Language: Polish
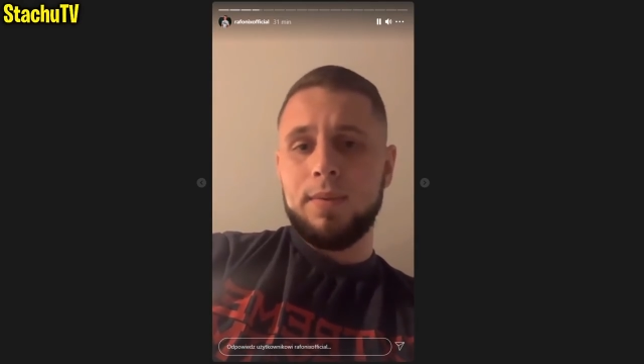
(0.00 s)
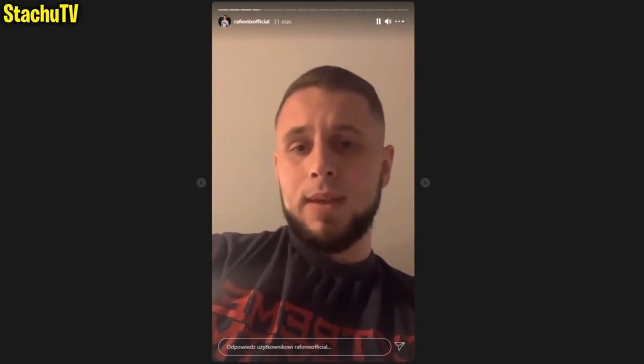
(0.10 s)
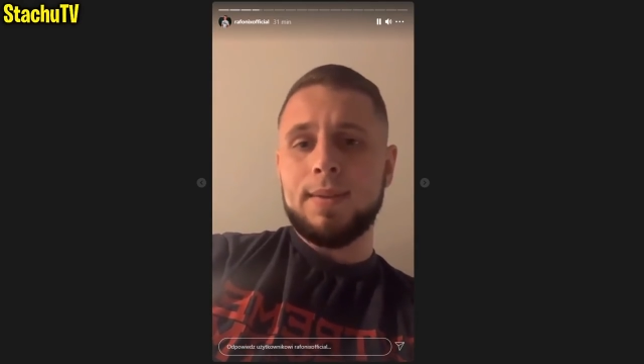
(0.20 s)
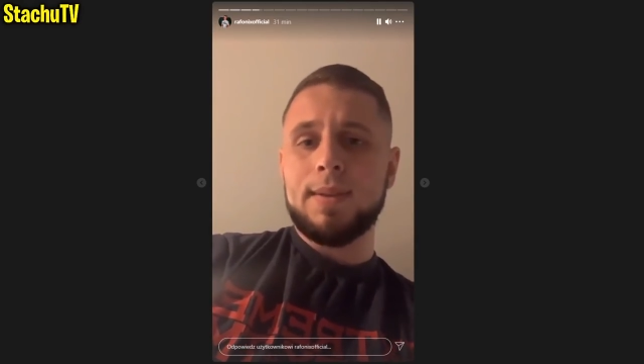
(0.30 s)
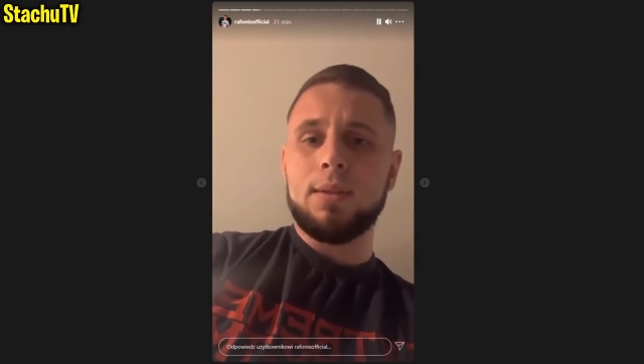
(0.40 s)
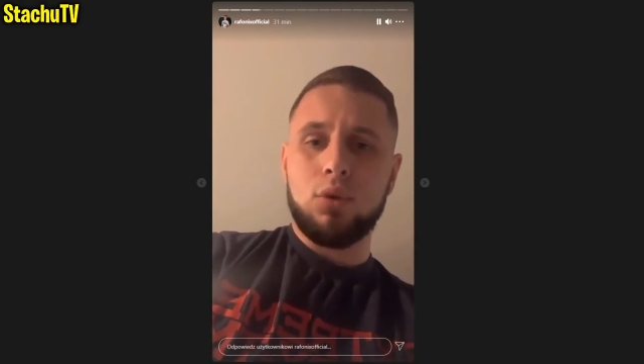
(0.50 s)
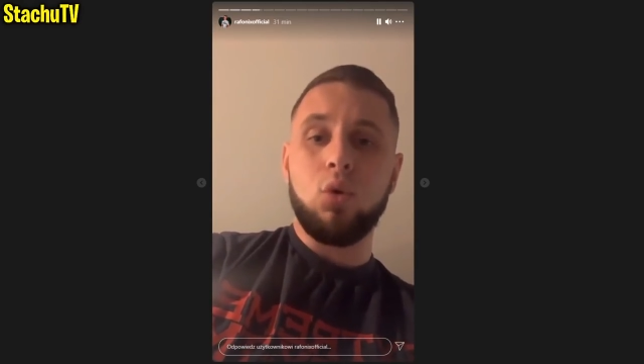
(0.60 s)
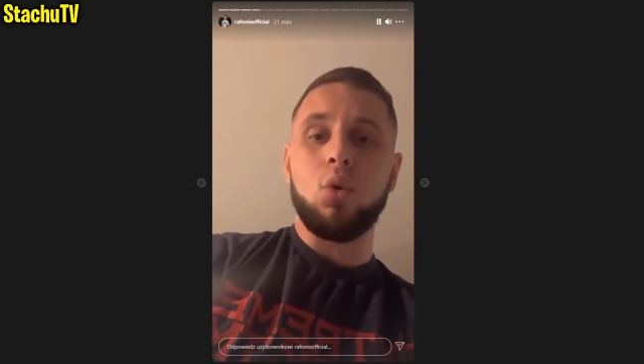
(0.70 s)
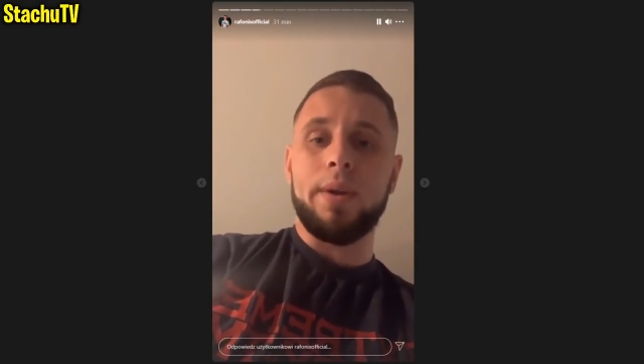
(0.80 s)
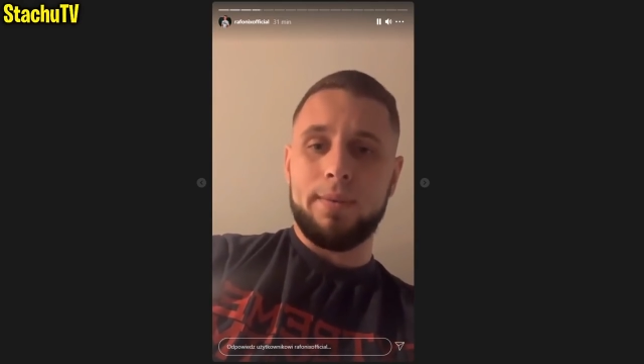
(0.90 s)
jest
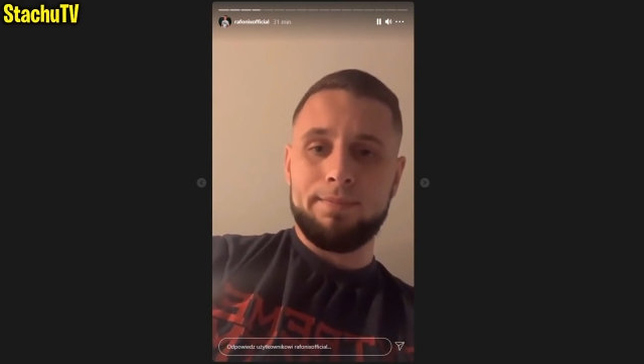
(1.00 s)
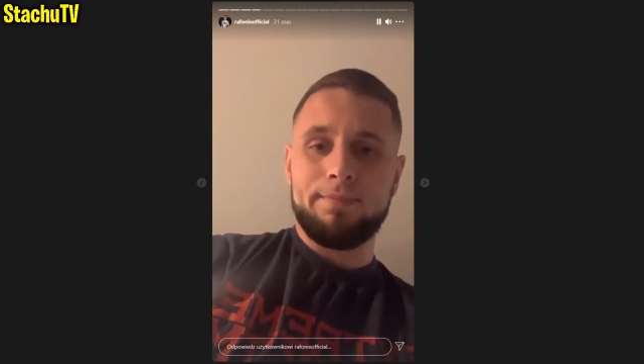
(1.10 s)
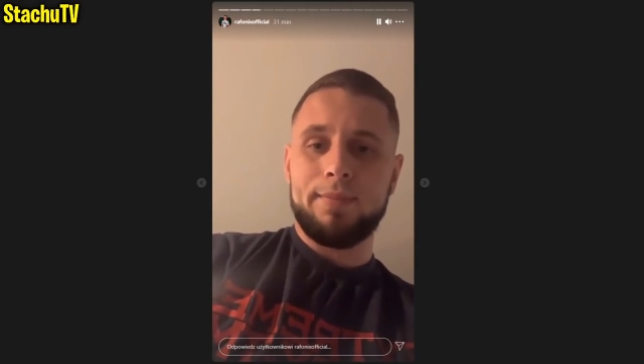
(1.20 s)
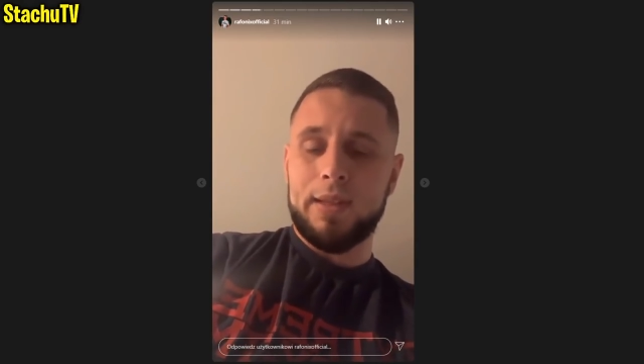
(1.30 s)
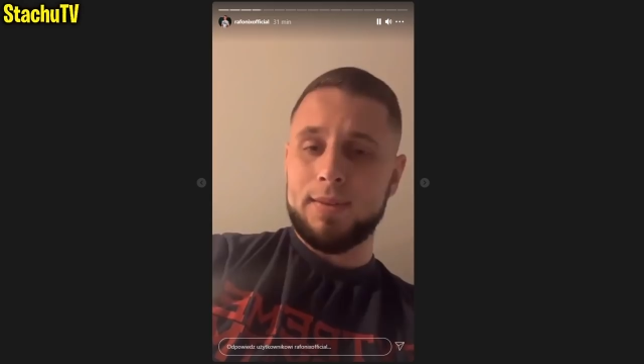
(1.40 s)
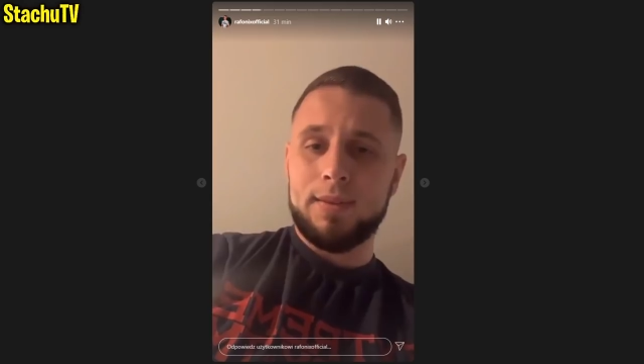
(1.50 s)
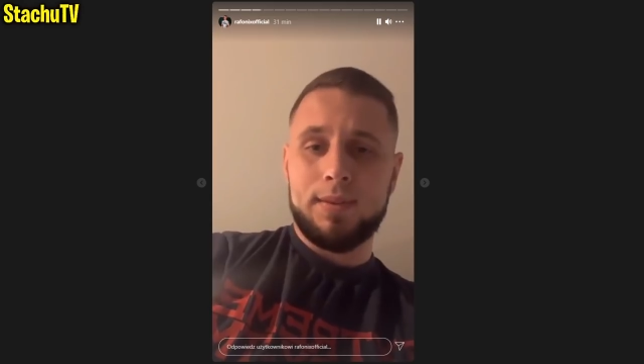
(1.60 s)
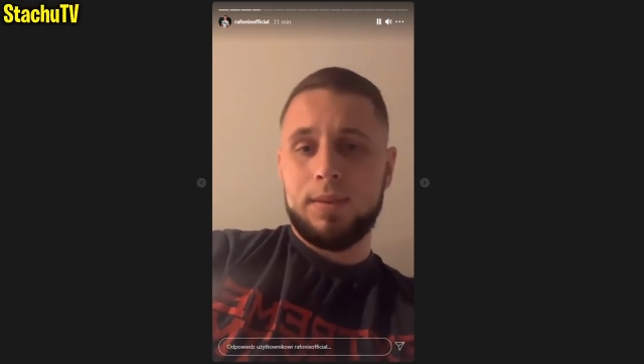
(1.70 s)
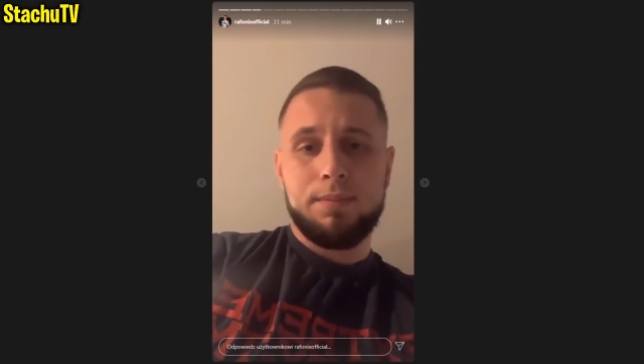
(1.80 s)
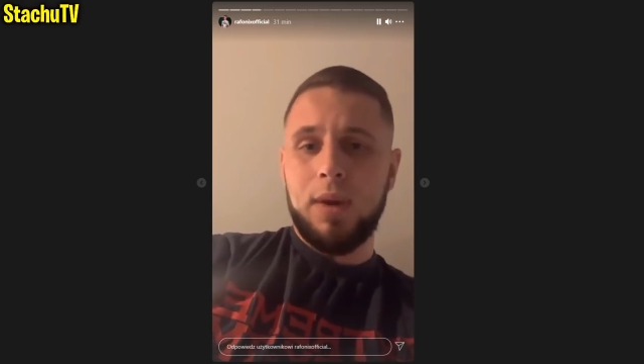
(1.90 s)
chuj,
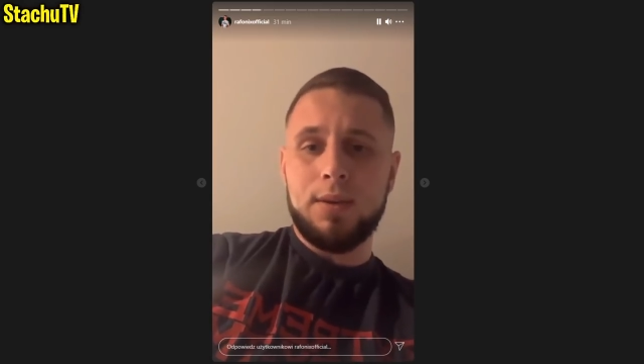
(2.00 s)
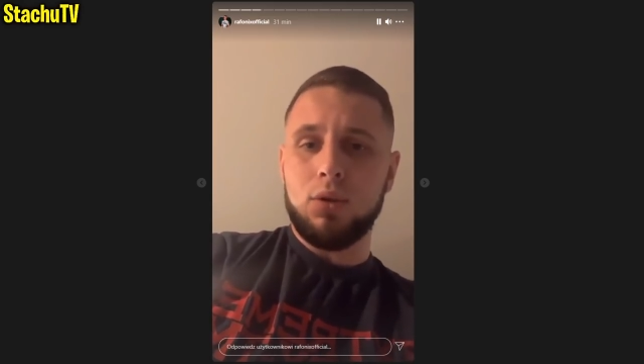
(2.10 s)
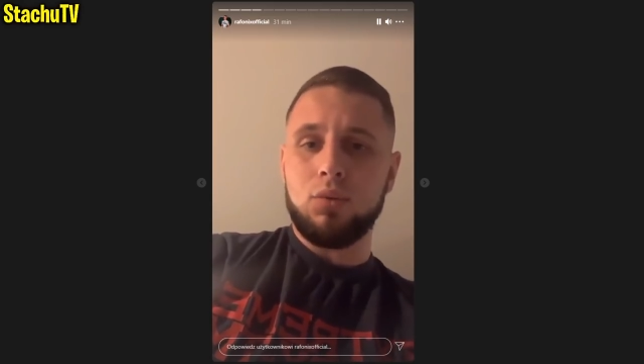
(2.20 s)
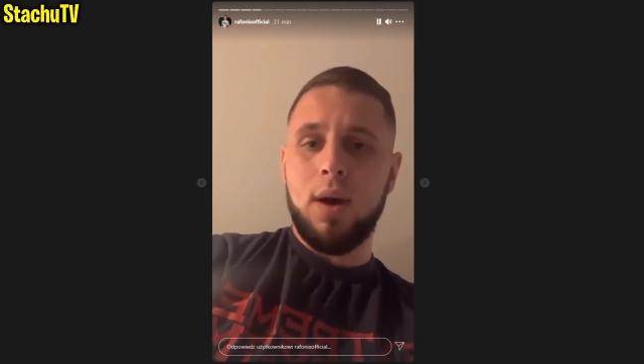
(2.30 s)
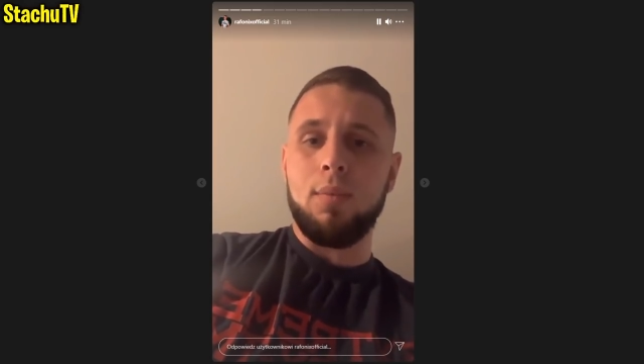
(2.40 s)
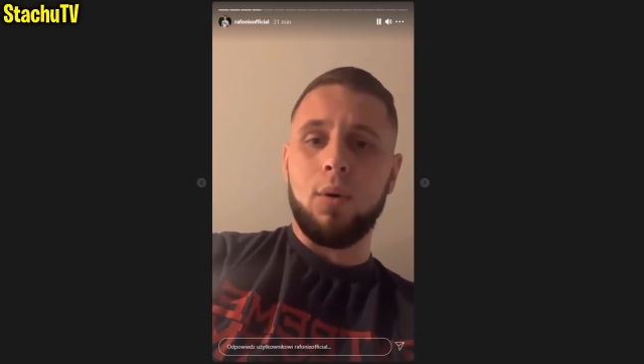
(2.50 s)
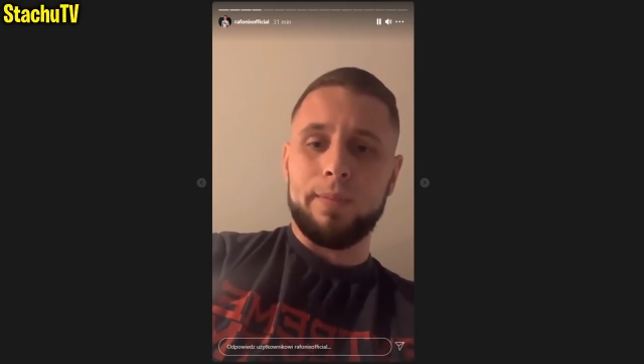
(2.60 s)
jest bardzo słabo.